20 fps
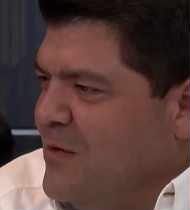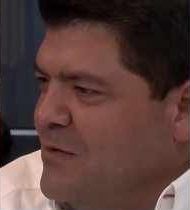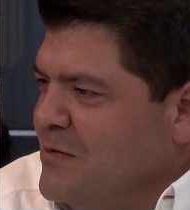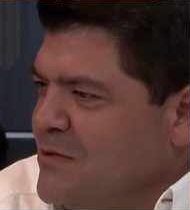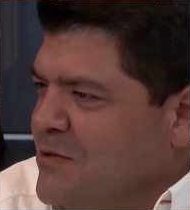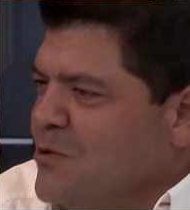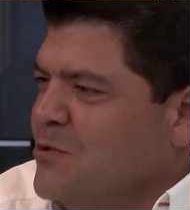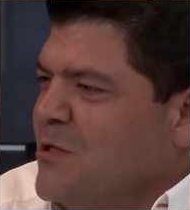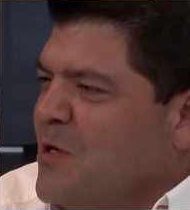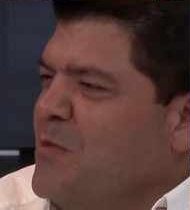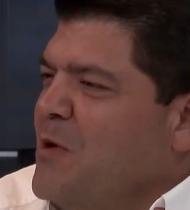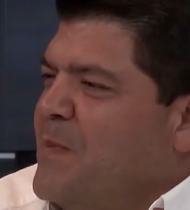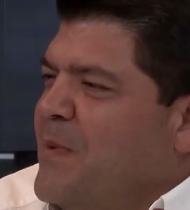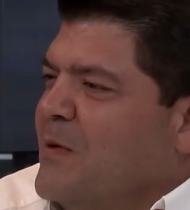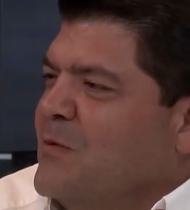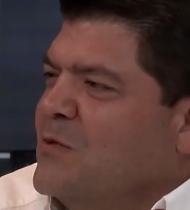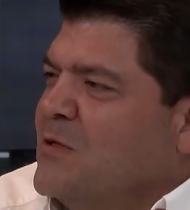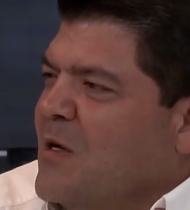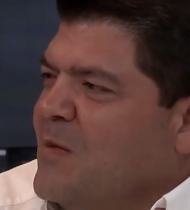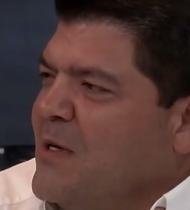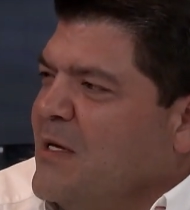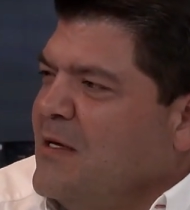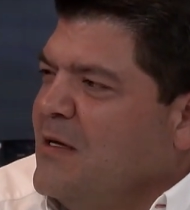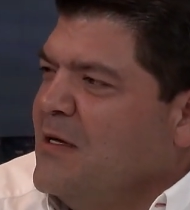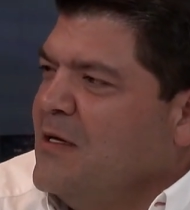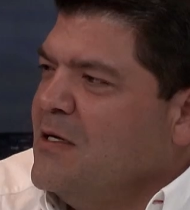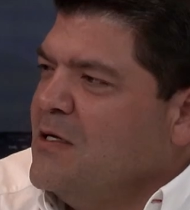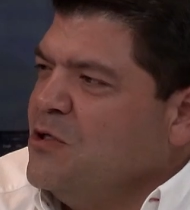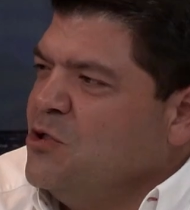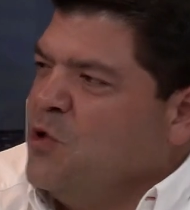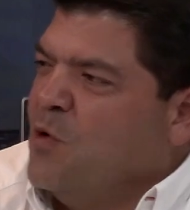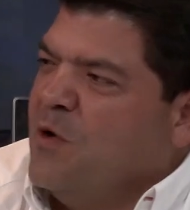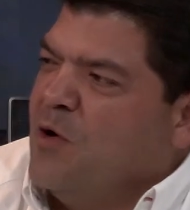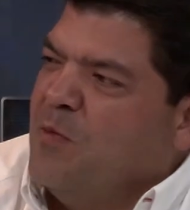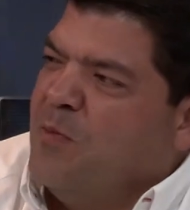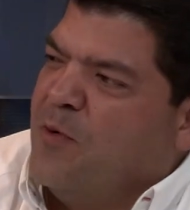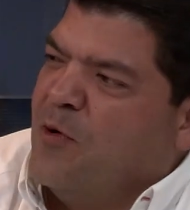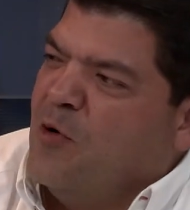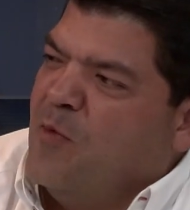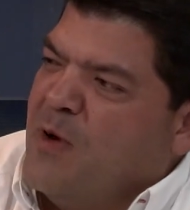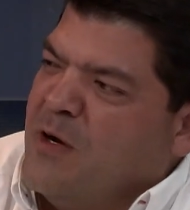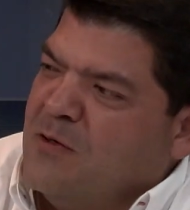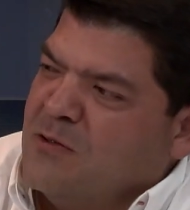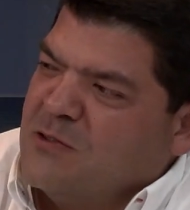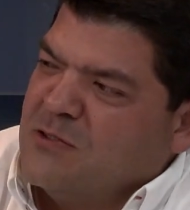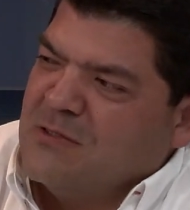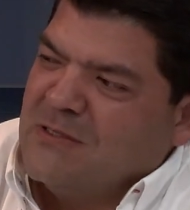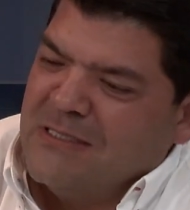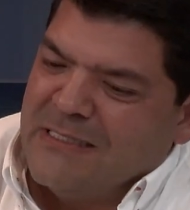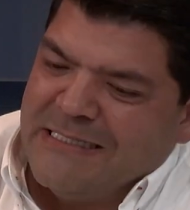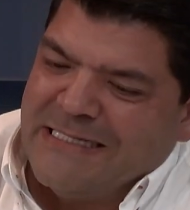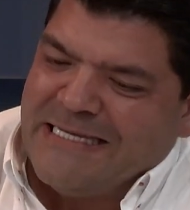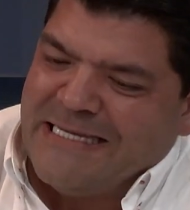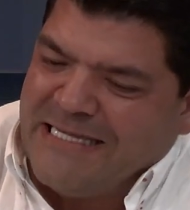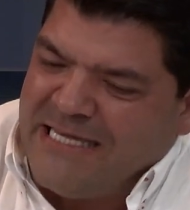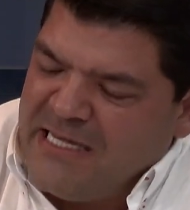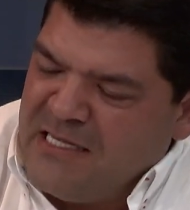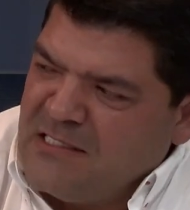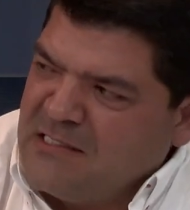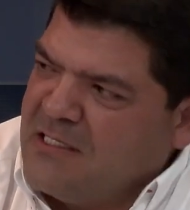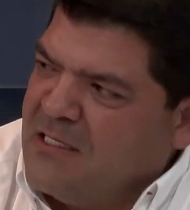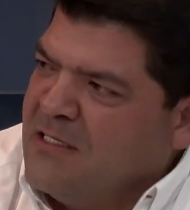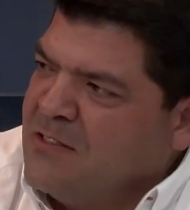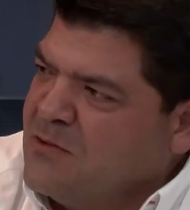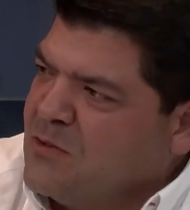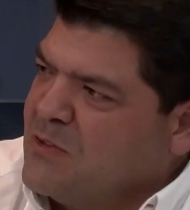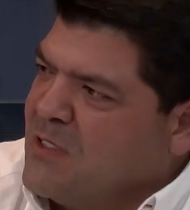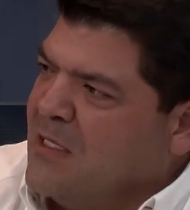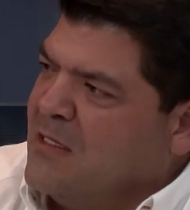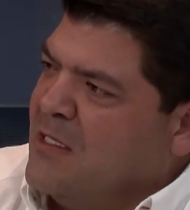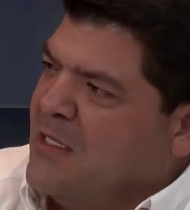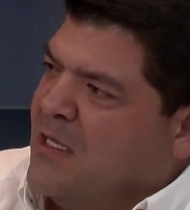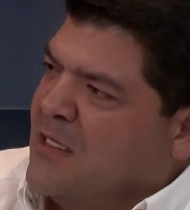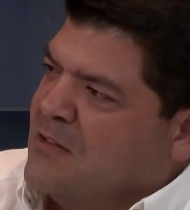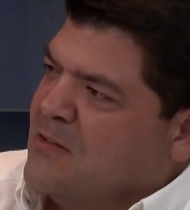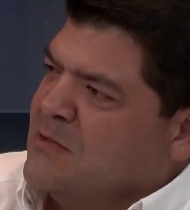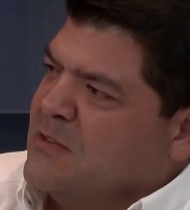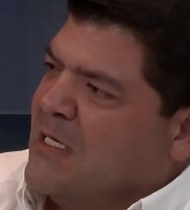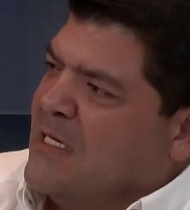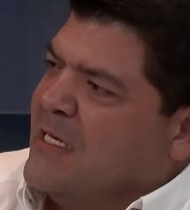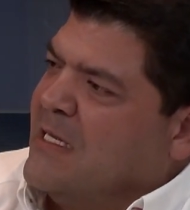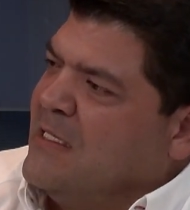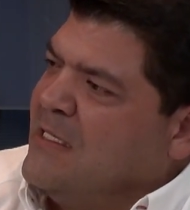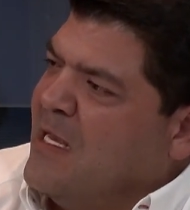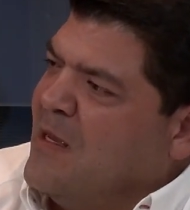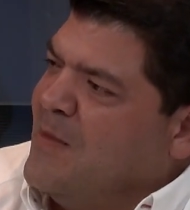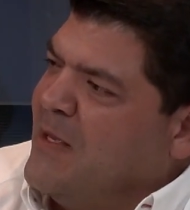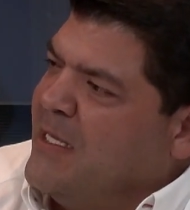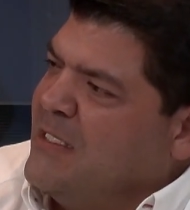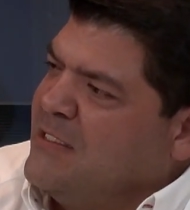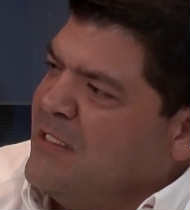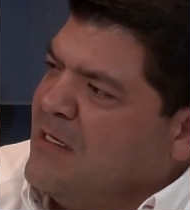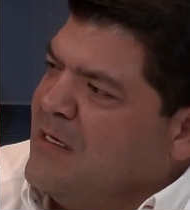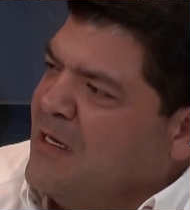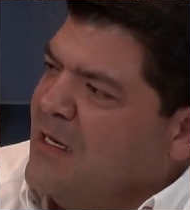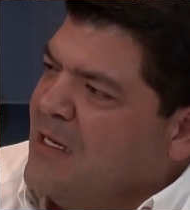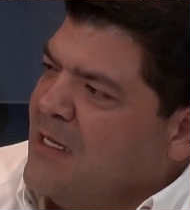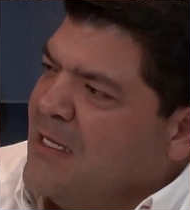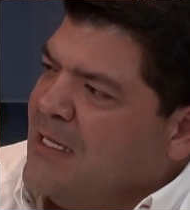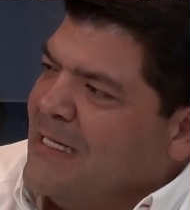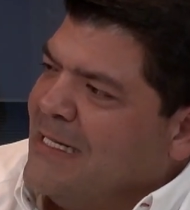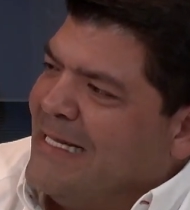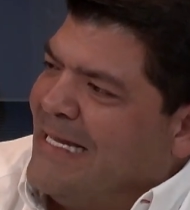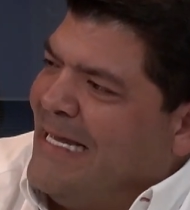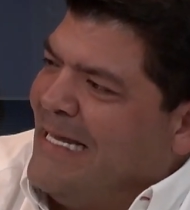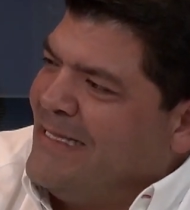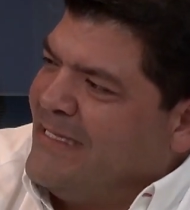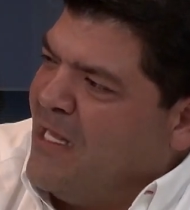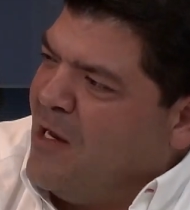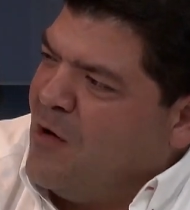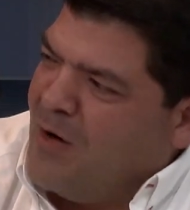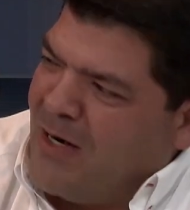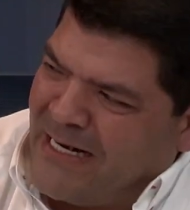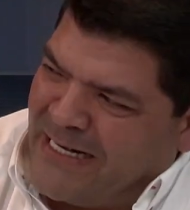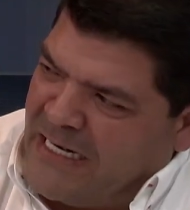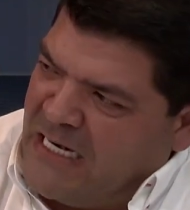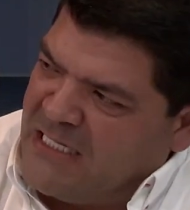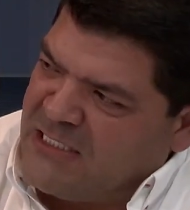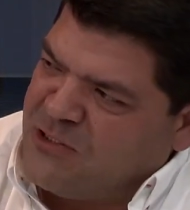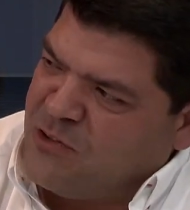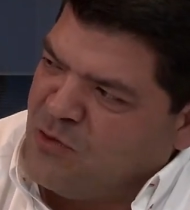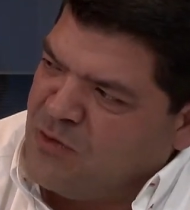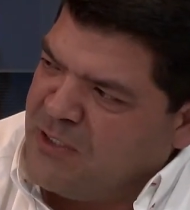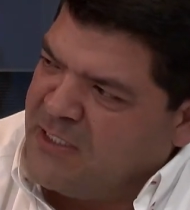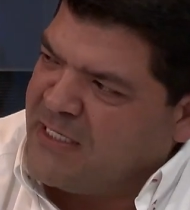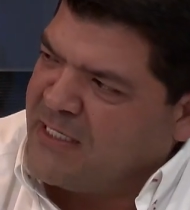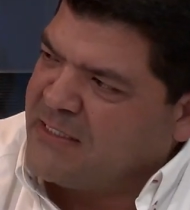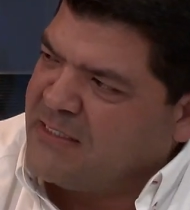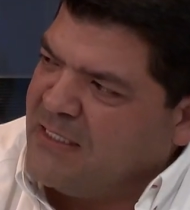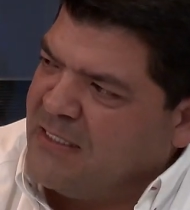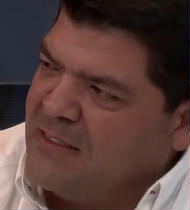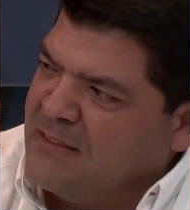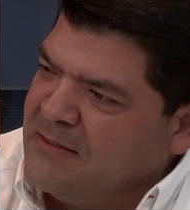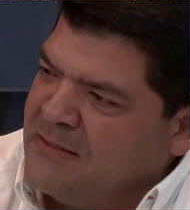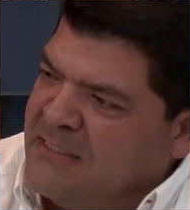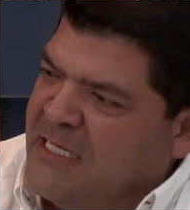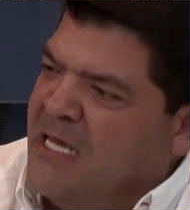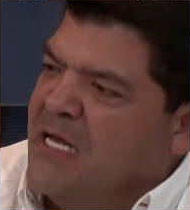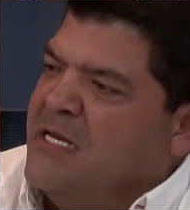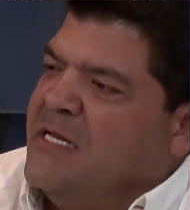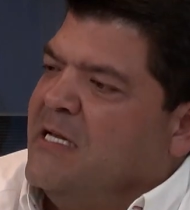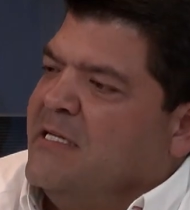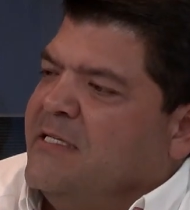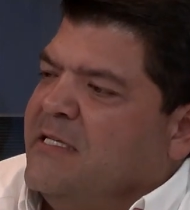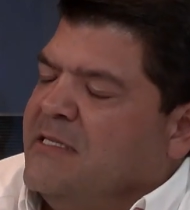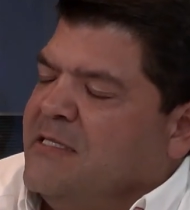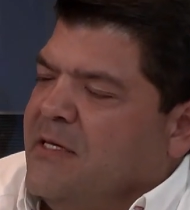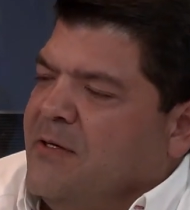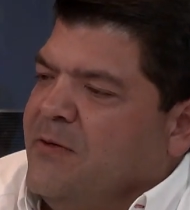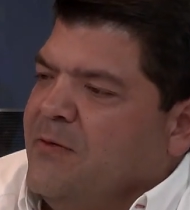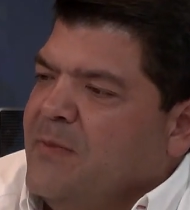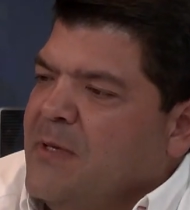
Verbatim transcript: Si usted me pregunta a mí, yo veo por lo menos 15 de esos candidatos a la alcaldía de Medellín que tienen una relación directa de Daniel Quintero.